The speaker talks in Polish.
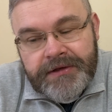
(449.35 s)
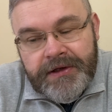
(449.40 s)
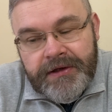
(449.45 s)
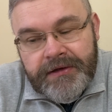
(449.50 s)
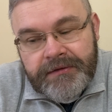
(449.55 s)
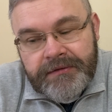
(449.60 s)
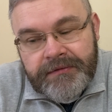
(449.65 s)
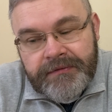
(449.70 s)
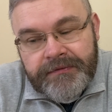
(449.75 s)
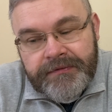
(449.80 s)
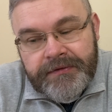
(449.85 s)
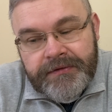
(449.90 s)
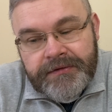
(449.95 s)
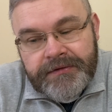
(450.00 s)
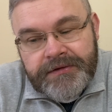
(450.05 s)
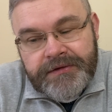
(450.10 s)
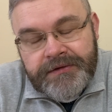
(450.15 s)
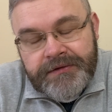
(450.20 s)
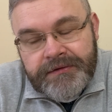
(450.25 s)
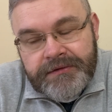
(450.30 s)
anioł
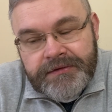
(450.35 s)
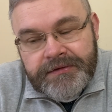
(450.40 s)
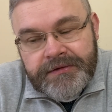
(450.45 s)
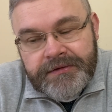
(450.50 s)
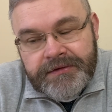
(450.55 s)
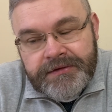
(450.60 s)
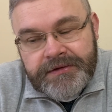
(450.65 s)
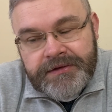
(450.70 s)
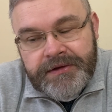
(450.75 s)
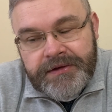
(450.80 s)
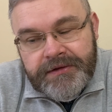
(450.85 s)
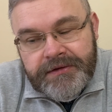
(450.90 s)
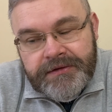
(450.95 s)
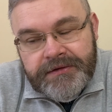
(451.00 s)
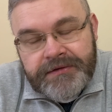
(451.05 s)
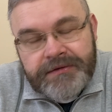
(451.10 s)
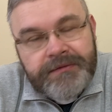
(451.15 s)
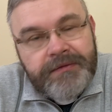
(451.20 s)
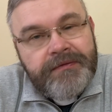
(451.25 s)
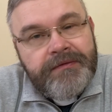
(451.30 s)
wchodzi niosąc jej
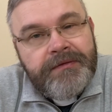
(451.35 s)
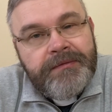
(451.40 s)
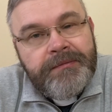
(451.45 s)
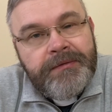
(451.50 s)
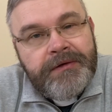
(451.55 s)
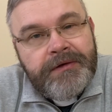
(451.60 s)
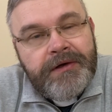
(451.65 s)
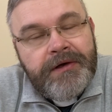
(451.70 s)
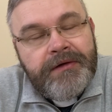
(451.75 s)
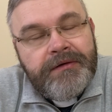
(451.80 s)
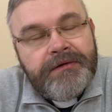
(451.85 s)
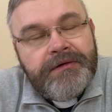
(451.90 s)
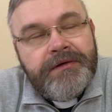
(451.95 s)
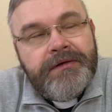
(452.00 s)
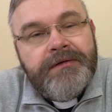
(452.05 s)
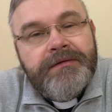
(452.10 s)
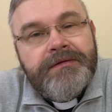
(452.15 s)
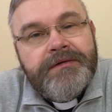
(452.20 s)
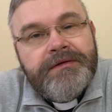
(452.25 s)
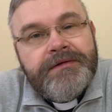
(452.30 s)
słowo Boga,
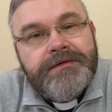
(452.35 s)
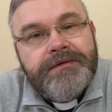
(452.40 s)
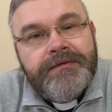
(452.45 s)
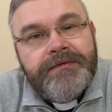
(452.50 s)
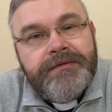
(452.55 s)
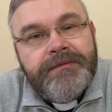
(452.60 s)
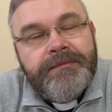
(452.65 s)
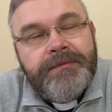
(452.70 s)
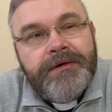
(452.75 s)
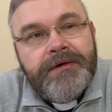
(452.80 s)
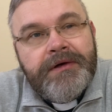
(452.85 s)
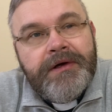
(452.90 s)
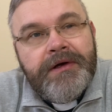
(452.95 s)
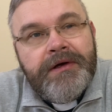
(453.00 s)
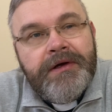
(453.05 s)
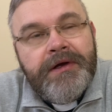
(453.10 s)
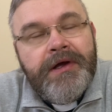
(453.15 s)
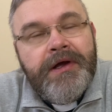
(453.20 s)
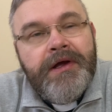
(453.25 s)
nie? słowo Boga.